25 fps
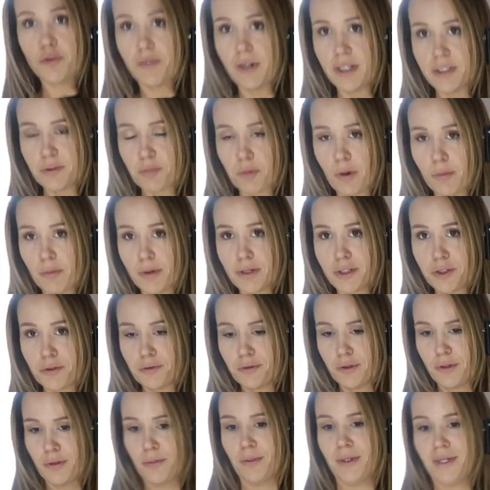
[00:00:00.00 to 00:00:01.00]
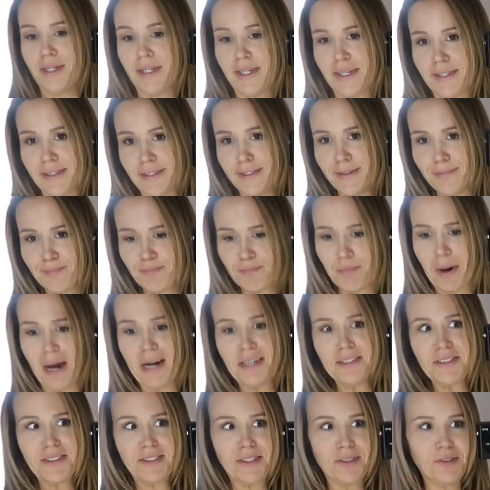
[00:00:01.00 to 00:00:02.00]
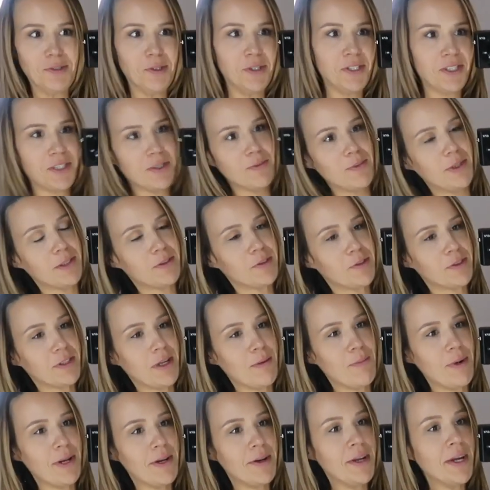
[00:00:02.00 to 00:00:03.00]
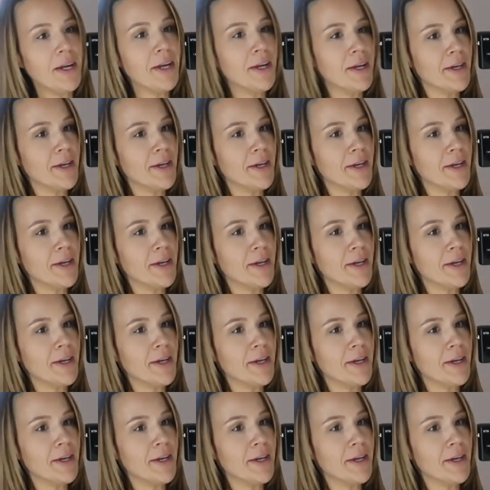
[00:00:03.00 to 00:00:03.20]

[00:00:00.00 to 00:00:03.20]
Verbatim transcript: schwarz braucht man nicht viel überlegen, ne? Passt natürlich immer zusammen.